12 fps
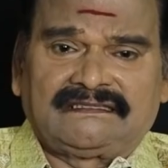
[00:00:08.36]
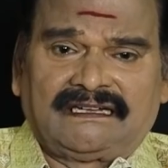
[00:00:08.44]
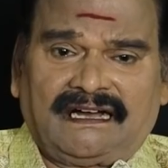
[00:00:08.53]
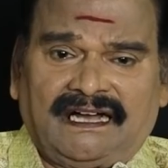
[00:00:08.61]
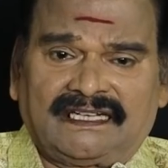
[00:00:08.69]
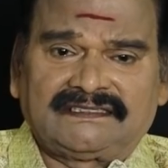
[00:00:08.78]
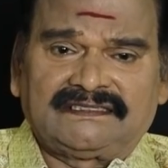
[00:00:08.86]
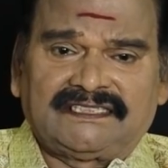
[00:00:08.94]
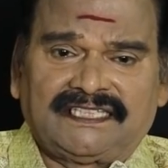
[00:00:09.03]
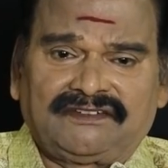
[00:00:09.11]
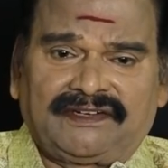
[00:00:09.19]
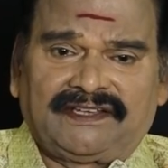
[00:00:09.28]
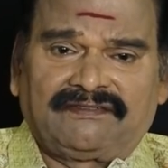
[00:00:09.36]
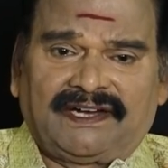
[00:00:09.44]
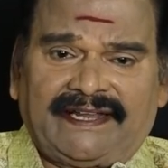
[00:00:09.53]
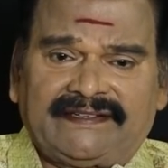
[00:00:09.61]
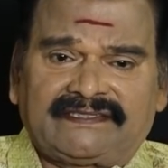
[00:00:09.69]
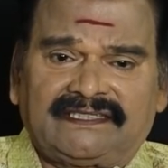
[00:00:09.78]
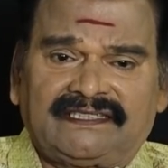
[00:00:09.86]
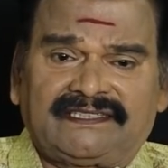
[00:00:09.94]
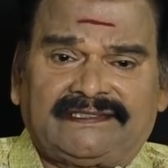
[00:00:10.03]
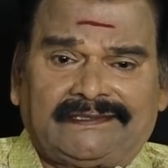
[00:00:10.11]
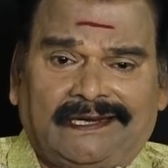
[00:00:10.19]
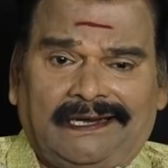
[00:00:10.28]
நான் என்னுடைய வாரிசு
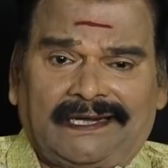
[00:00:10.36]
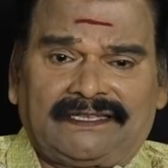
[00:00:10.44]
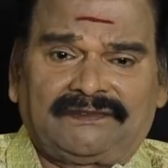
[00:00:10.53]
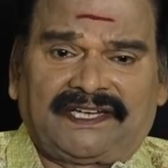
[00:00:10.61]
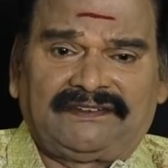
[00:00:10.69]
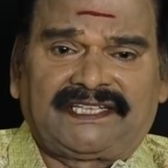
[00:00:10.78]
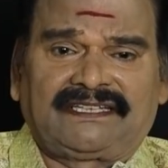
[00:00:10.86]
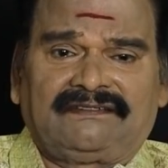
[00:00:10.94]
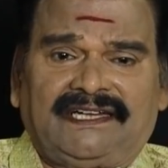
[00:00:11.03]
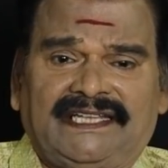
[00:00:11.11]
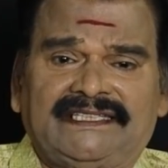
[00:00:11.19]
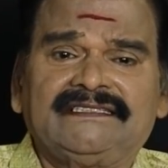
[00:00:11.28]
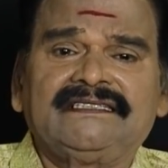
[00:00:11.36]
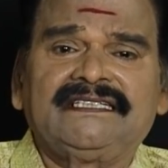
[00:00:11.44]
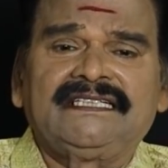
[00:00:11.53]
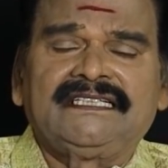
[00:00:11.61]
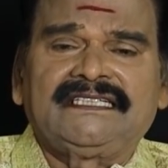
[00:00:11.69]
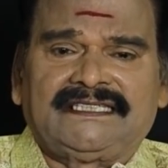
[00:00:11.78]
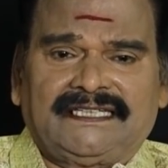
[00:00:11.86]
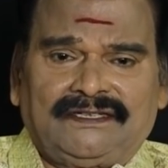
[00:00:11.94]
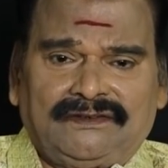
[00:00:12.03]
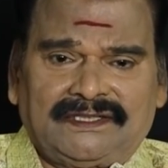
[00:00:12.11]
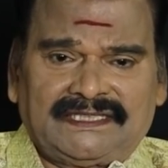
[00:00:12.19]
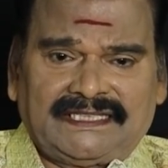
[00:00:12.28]
என்று யாரையும் அறிவிக்கவில்லை
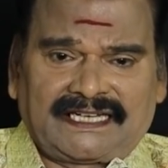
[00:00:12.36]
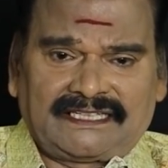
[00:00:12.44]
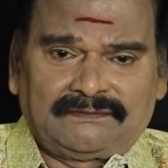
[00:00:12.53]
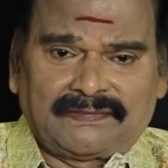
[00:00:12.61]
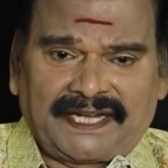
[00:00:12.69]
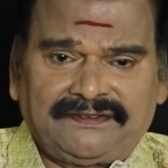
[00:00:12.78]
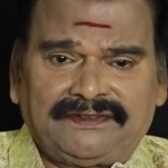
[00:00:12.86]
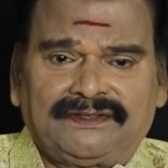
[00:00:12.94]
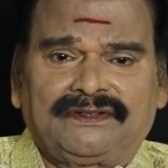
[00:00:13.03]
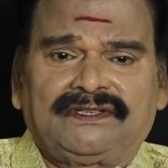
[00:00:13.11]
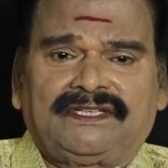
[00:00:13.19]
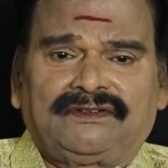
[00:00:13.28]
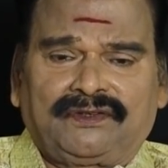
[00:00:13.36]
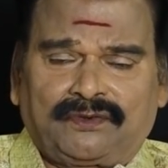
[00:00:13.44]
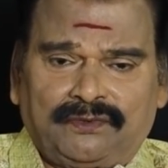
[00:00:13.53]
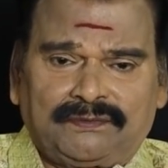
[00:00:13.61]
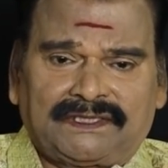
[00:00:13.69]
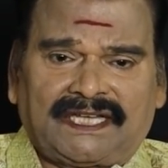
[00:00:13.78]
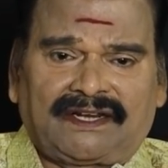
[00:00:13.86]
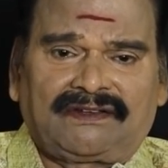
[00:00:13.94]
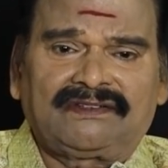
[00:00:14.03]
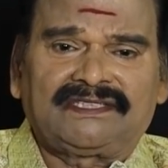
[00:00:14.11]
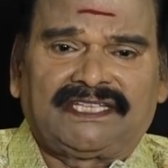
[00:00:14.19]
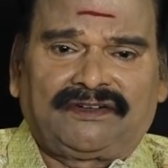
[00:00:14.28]
என்ன எனது மனைவியோ என்னுடைய
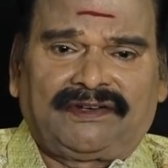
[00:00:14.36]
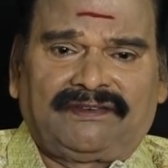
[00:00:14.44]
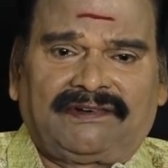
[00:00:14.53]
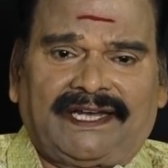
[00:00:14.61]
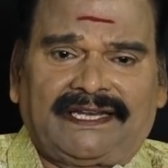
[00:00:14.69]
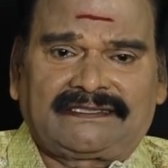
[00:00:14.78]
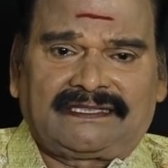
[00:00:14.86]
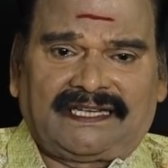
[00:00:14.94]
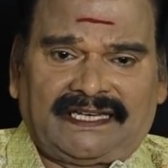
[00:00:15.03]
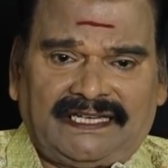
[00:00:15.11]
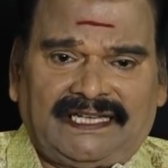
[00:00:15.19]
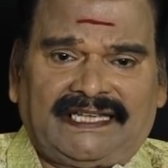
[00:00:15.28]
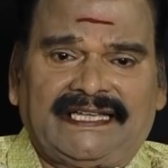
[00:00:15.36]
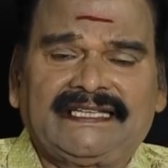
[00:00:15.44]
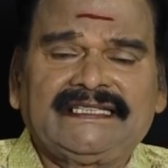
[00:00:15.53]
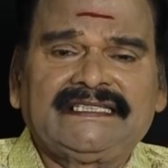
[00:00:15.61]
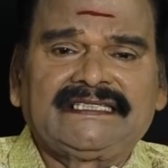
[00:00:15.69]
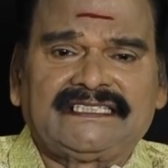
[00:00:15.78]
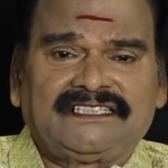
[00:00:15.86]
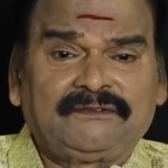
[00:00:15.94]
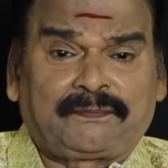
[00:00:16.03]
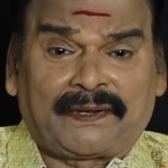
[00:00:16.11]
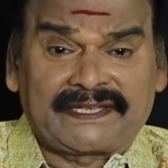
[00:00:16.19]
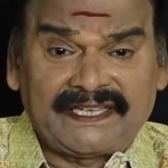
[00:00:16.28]
குடும்பத்தாரோ என்னுடைய வாரிசுகள் அல்ல
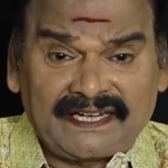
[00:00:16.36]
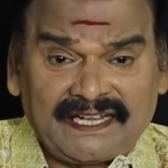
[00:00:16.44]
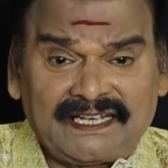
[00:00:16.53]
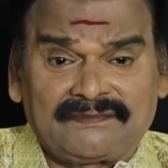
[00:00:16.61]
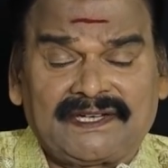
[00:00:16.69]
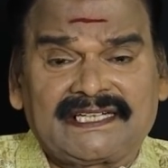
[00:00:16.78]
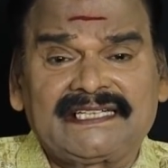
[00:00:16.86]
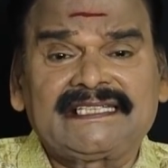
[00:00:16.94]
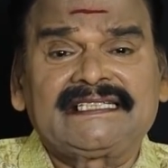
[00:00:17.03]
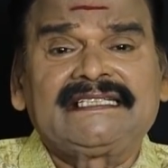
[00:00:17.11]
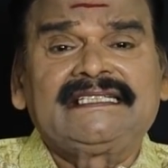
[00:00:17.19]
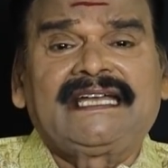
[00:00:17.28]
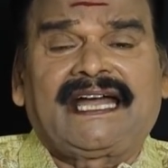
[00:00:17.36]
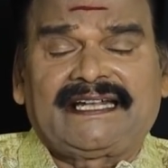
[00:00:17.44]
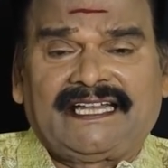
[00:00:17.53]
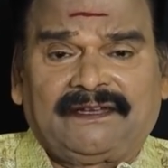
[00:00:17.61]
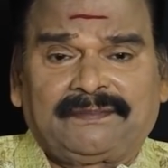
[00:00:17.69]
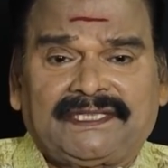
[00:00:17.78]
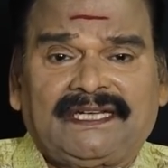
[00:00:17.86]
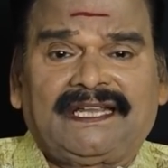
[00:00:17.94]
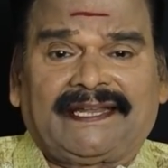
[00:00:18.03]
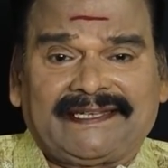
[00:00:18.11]
என்று பகிரங்கமாக அண்ணா பத்திரிகை